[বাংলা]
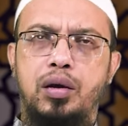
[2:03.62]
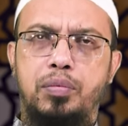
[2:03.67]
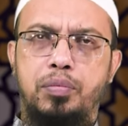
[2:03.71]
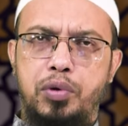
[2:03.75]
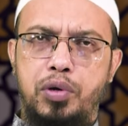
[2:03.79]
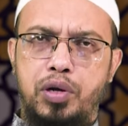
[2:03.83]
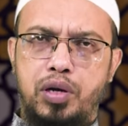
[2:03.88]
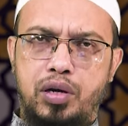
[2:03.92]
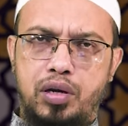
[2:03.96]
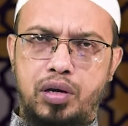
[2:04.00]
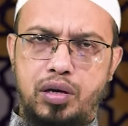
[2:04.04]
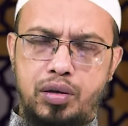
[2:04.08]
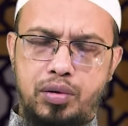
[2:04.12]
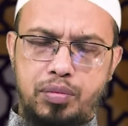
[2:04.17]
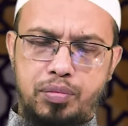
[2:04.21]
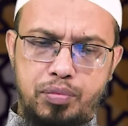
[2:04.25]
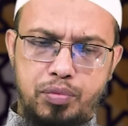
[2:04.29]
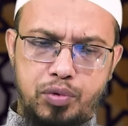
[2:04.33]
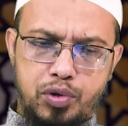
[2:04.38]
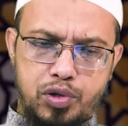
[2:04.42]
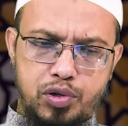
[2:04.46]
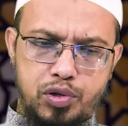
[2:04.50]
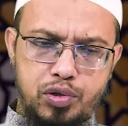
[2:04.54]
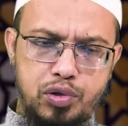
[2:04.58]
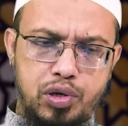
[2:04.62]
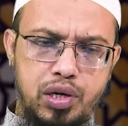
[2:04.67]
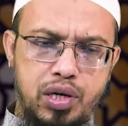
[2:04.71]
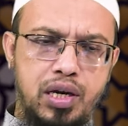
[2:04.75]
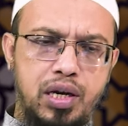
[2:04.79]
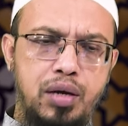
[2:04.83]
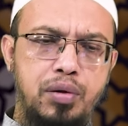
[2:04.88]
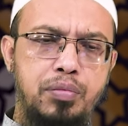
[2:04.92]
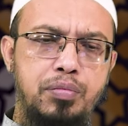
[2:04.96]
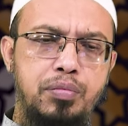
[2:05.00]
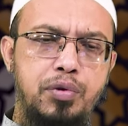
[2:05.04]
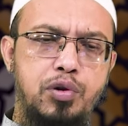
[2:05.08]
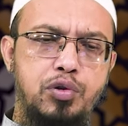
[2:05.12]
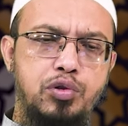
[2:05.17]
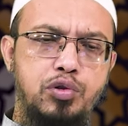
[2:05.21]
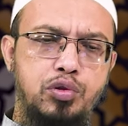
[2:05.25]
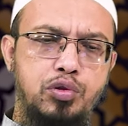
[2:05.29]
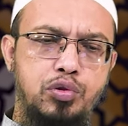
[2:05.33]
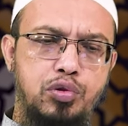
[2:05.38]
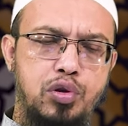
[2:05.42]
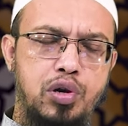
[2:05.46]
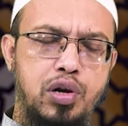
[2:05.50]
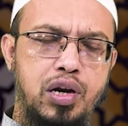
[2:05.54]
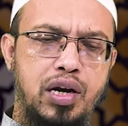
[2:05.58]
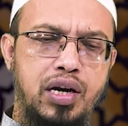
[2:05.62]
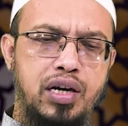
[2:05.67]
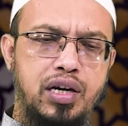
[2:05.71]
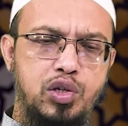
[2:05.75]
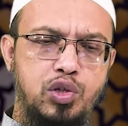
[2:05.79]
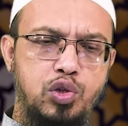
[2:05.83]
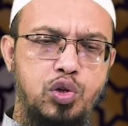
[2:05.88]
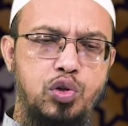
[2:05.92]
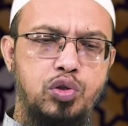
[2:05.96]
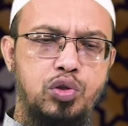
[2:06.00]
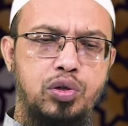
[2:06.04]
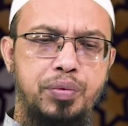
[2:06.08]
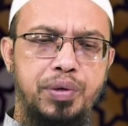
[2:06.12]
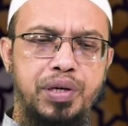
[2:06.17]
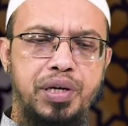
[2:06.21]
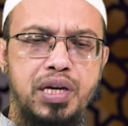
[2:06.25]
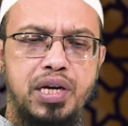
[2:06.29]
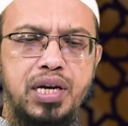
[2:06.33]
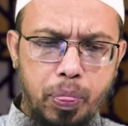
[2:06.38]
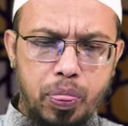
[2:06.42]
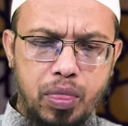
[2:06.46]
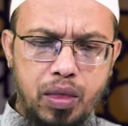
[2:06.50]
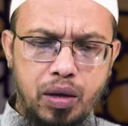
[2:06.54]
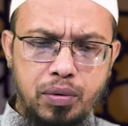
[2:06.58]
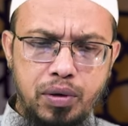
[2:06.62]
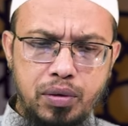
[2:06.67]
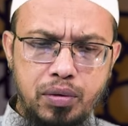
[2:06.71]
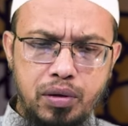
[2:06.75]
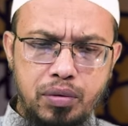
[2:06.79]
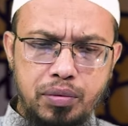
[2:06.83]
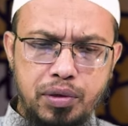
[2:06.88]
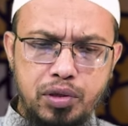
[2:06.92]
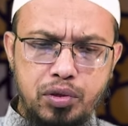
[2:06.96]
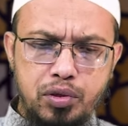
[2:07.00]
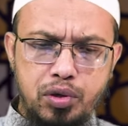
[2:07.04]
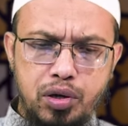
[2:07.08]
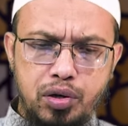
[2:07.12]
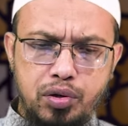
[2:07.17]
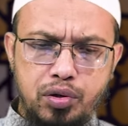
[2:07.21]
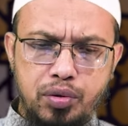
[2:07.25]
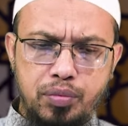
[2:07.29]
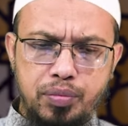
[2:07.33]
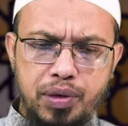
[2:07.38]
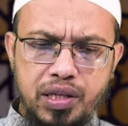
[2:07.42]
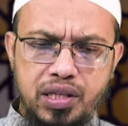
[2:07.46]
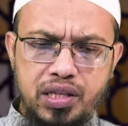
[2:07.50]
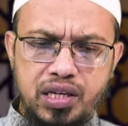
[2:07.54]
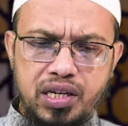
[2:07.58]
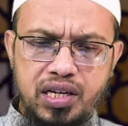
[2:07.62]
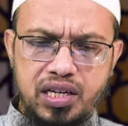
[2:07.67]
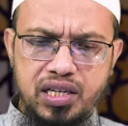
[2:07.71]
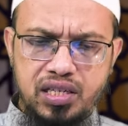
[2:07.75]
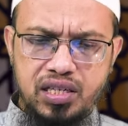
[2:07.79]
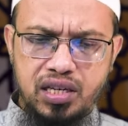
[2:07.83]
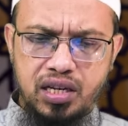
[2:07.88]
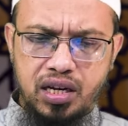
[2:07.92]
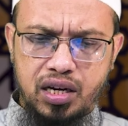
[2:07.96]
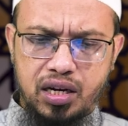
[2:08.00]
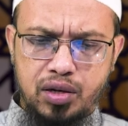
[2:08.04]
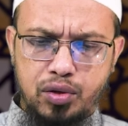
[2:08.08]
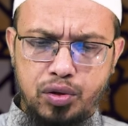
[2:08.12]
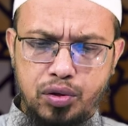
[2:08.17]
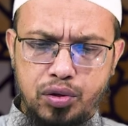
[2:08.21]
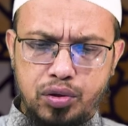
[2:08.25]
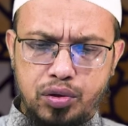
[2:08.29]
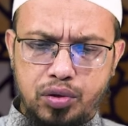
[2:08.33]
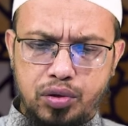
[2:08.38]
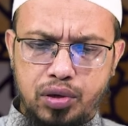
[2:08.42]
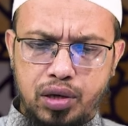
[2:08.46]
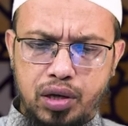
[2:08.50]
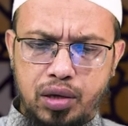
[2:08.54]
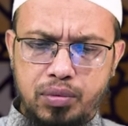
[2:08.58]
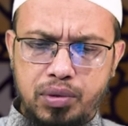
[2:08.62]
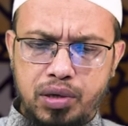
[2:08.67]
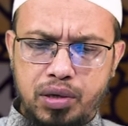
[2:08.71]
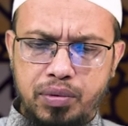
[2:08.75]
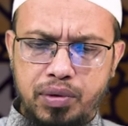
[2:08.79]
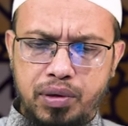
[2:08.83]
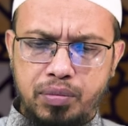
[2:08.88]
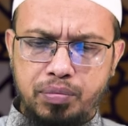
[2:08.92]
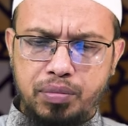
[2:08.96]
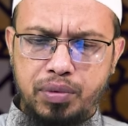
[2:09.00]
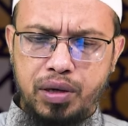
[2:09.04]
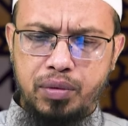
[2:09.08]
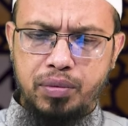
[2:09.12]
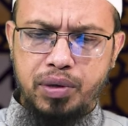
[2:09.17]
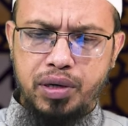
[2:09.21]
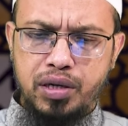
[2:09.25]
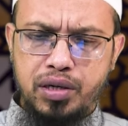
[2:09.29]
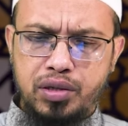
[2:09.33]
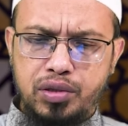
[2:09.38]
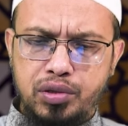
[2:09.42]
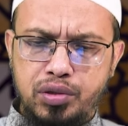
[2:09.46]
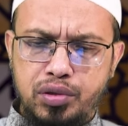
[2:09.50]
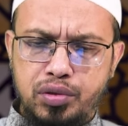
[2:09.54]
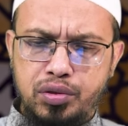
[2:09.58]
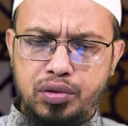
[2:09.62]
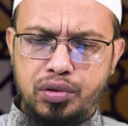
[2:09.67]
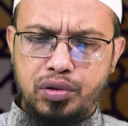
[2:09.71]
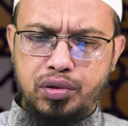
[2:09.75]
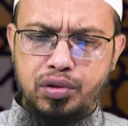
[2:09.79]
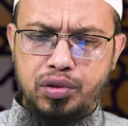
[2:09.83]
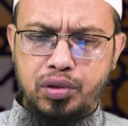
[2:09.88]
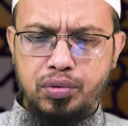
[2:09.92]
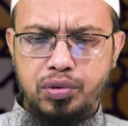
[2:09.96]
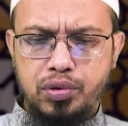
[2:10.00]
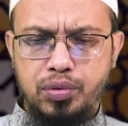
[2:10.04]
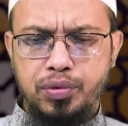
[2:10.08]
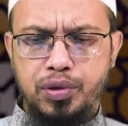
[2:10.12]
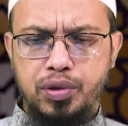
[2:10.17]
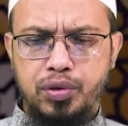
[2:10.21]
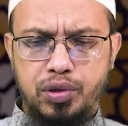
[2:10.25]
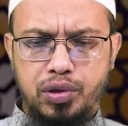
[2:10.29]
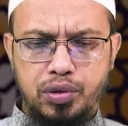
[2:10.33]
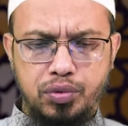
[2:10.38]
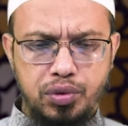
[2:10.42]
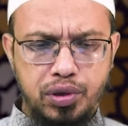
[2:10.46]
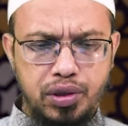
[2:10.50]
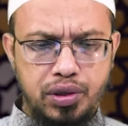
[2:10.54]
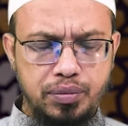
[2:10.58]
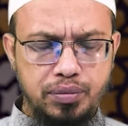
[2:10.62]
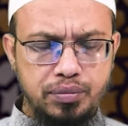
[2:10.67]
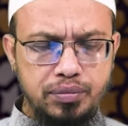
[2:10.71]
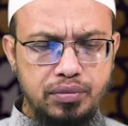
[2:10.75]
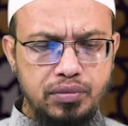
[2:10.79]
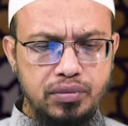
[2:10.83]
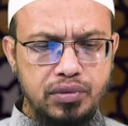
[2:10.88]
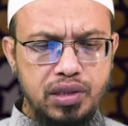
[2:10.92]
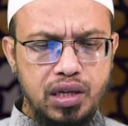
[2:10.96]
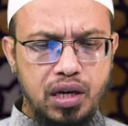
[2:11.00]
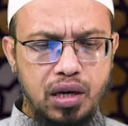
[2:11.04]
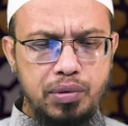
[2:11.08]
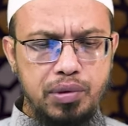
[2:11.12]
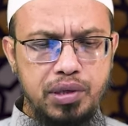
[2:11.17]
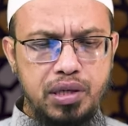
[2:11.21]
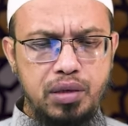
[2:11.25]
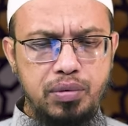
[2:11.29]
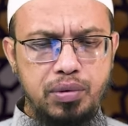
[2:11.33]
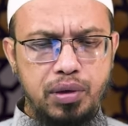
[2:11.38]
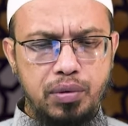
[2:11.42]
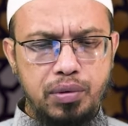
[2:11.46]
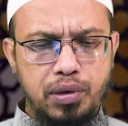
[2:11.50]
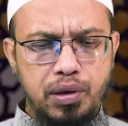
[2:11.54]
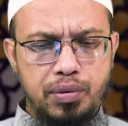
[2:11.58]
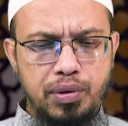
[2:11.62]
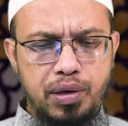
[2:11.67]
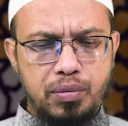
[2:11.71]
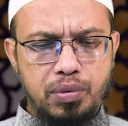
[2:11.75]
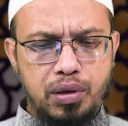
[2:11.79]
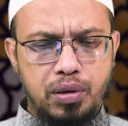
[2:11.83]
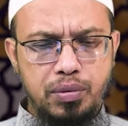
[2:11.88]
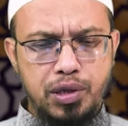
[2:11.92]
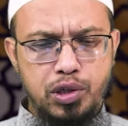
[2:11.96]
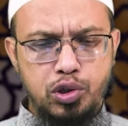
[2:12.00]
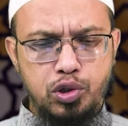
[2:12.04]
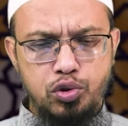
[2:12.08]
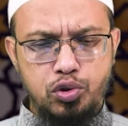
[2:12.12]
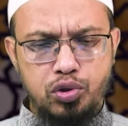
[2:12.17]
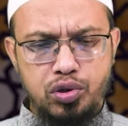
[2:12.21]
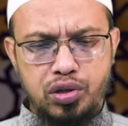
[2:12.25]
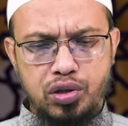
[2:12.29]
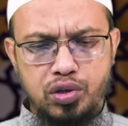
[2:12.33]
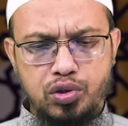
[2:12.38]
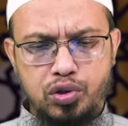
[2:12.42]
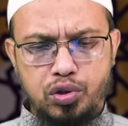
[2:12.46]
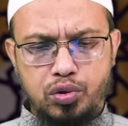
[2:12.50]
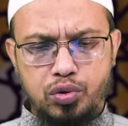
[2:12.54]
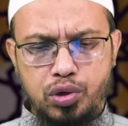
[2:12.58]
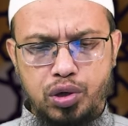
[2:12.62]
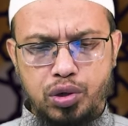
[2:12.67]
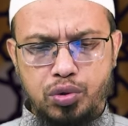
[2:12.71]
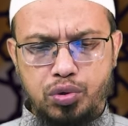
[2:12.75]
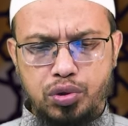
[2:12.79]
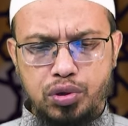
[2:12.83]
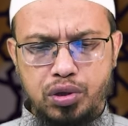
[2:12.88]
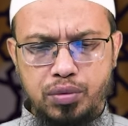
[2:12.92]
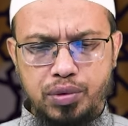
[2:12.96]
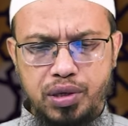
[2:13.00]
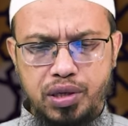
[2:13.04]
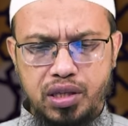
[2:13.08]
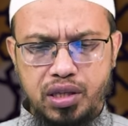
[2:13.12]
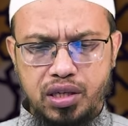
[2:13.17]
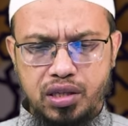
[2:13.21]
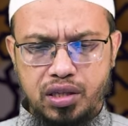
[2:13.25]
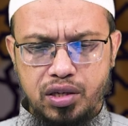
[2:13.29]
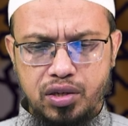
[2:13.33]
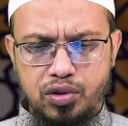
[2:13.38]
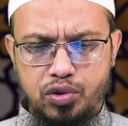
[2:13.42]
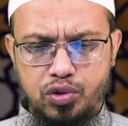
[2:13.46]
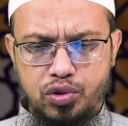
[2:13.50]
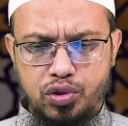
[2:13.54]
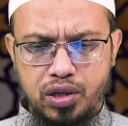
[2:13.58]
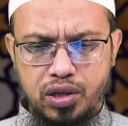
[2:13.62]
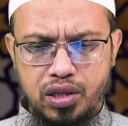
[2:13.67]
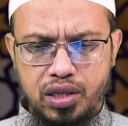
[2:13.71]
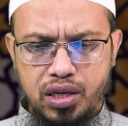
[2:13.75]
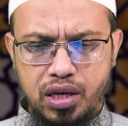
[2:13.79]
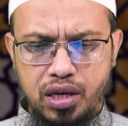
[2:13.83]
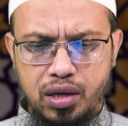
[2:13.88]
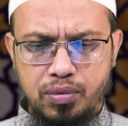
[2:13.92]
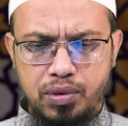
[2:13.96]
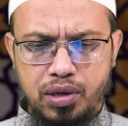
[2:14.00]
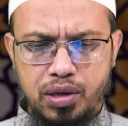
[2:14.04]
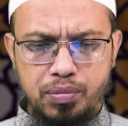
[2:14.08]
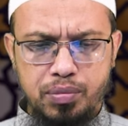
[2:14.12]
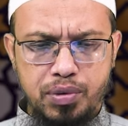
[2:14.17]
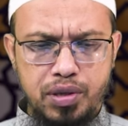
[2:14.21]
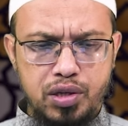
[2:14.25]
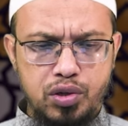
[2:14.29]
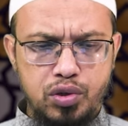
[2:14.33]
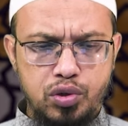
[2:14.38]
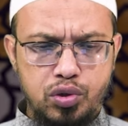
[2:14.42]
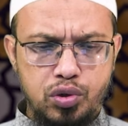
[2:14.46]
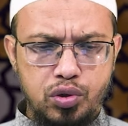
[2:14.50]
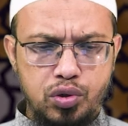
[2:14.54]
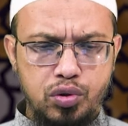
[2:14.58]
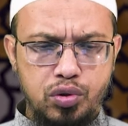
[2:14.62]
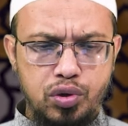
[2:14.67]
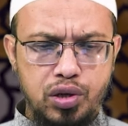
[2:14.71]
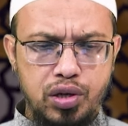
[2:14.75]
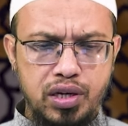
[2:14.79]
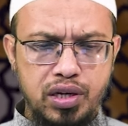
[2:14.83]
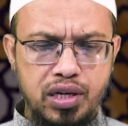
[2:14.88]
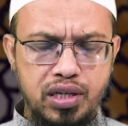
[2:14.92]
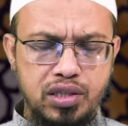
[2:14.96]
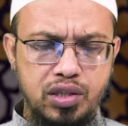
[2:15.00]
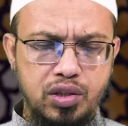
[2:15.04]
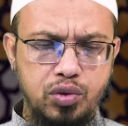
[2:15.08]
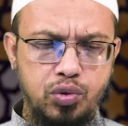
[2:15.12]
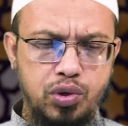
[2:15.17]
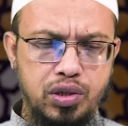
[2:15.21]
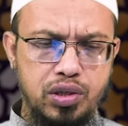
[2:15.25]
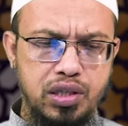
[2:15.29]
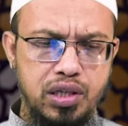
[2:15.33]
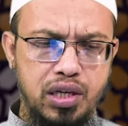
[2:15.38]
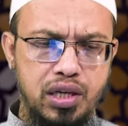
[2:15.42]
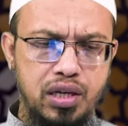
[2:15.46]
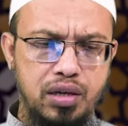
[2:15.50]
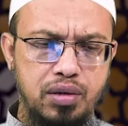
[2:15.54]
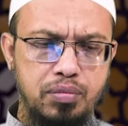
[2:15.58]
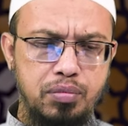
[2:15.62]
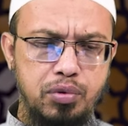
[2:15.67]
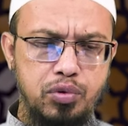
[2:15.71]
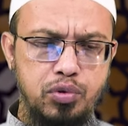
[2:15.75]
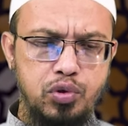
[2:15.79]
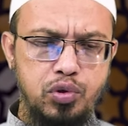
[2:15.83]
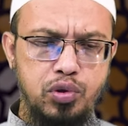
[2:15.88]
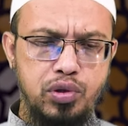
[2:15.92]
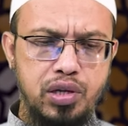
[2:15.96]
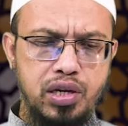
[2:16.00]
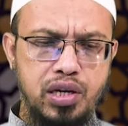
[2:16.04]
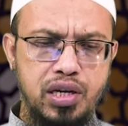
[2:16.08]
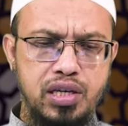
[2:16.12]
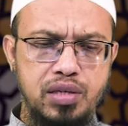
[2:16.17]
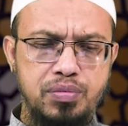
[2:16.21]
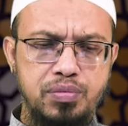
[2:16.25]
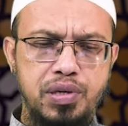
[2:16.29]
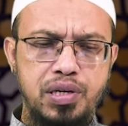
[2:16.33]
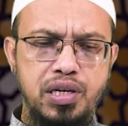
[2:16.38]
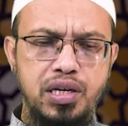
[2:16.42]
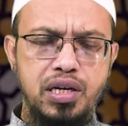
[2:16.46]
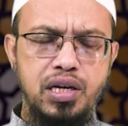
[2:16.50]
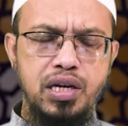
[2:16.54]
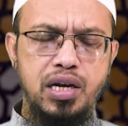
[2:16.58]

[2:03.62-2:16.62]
পড়া মুখস্থ রাখা এবং মনোযোগ ধরে রাখাটা সহজ হবে আমার বাবা দুরারোগ্য ব্যাধি ক্যান্সারে আক্রান্ত আমি আমার বাবার জন্য সবসময় দোয়া করি আমি কিভাবে আমার বাবার সুস্থতার জন্য দোয়া করতে পারি দিক নির্দেশনা দিন আমি আপনাদের সকলের কাছে দোয়া চাই বোন সুলতানা ইয়াসমিন